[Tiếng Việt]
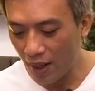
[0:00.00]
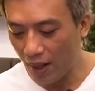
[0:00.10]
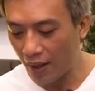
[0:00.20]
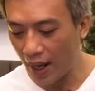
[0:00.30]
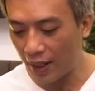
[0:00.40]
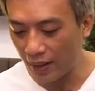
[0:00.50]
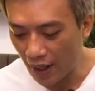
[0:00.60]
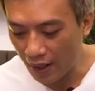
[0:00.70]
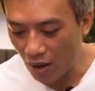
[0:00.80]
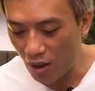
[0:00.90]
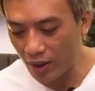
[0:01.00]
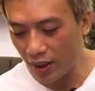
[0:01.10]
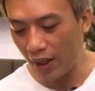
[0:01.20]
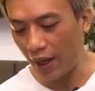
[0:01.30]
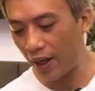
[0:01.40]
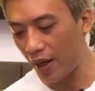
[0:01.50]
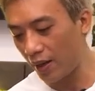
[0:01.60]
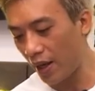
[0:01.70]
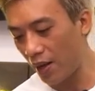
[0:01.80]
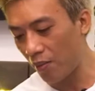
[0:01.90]
hình này, thì nó sẽ hiện ra
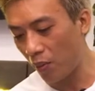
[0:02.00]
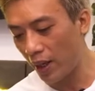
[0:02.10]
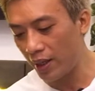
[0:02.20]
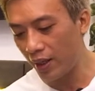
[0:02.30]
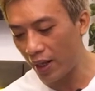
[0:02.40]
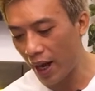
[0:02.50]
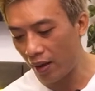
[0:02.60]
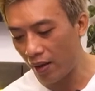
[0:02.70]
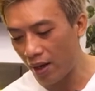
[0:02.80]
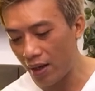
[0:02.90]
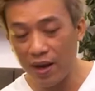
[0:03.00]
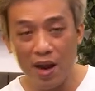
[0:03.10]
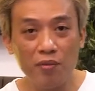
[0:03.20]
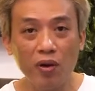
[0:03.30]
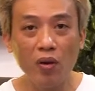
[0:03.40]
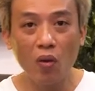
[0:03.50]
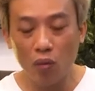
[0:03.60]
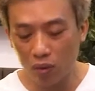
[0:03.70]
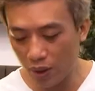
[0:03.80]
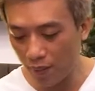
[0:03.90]
thêm một cái chức năng, đó là đếm
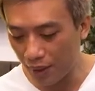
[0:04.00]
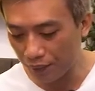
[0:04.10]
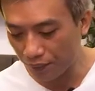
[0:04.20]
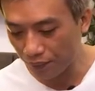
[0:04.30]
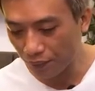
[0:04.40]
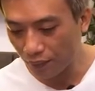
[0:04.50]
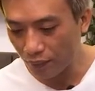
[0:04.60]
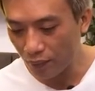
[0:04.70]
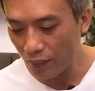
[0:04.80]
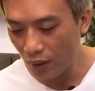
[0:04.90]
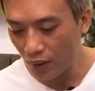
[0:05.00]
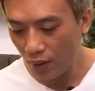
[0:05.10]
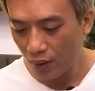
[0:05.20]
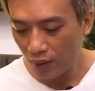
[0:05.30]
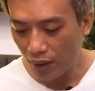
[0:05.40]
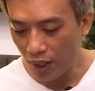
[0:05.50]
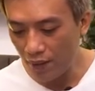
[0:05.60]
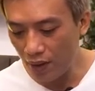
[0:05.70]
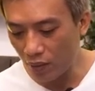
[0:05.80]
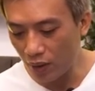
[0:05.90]
khung cho mình. Thành lấy
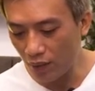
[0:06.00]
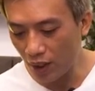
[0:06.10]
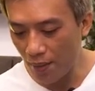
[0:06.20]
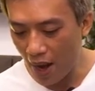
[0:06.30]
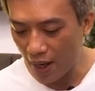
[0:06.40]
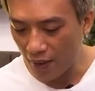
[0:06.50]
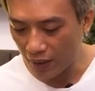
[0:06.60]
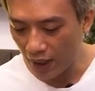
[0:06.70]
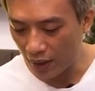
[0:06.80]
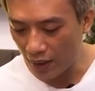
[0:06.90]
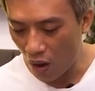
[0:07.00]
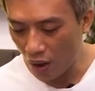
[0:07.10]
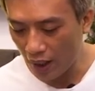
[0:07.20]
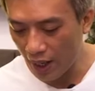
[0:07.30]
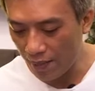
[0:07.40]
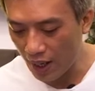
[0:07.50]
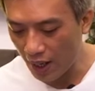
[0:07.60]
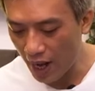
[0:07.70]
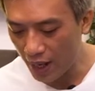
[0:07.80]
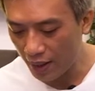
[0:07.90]
ví dụ như với cái bài này và Thành chọn cái điểm này
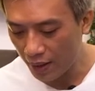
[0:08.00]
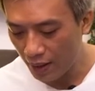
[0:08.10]
ở đây,